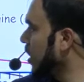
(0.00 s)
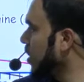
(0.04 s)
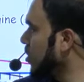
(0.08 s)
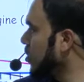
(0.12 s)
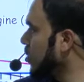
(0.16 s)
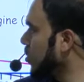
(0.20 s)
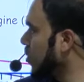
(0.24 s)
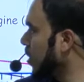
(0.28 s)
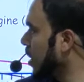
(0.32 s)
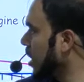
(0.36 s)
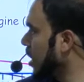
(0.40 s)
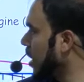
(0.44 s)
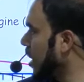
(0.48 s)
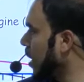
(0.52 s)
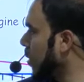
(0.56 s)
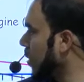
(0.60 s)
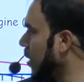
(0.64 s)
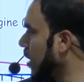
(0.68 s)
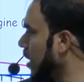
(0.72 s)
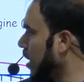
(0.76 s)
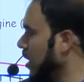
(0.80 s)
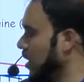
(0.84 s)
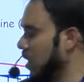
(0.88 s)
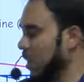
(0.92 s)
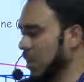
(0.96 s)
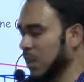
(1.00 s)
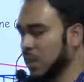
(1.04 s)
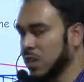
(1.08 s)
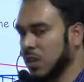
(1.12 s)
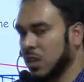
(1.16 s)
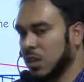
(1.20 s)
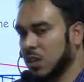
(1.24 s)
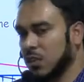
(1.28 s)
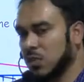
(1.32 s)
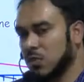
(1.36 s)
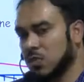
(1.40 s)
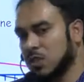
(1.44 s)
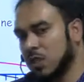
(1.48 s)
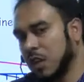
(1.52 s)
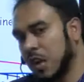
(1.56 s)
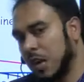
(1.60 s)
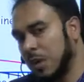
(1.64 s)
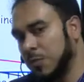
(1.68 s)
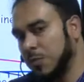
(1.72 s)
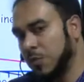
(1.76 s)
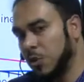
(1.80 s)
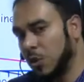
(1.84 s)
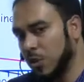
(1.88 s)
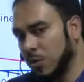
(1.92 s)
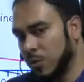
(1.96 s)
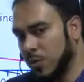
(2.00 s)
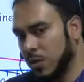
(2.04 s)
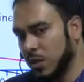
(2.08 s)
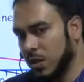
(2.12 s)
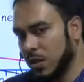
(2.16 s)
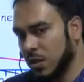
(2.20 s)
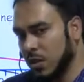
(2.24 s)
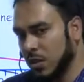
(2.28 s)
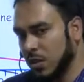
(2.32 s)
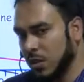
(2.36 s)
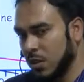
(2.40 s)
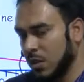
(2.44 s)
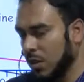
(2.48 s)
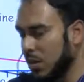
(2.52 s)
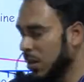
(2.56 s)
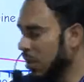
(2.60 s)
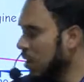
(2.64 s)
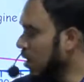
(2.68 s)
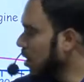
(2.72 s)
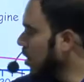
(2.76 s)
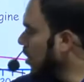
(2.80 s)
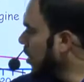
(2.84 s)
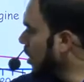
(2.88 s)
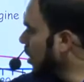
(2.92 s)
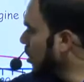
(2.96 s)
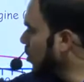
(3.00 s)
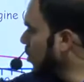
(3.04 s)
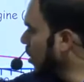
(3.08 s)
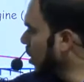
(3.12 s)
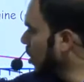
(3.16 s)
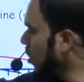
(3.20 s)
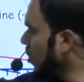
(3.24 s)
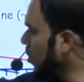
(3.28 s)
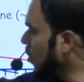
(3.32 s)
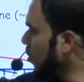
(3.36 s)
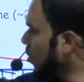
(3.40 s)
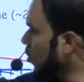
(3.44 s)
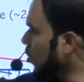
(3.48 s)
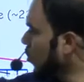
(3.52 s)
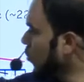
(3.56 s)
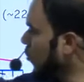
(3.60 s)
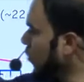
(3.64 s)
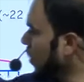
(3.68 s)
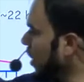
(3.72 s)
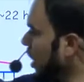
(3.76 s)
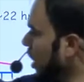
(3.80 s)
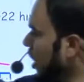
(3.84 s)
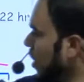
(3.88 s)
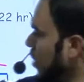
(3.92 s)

স্টোমাকে খাবার না থাকে তাহলে কিন্তু সে হাইপো হবে কিন্তু এরকম কোনো পিকে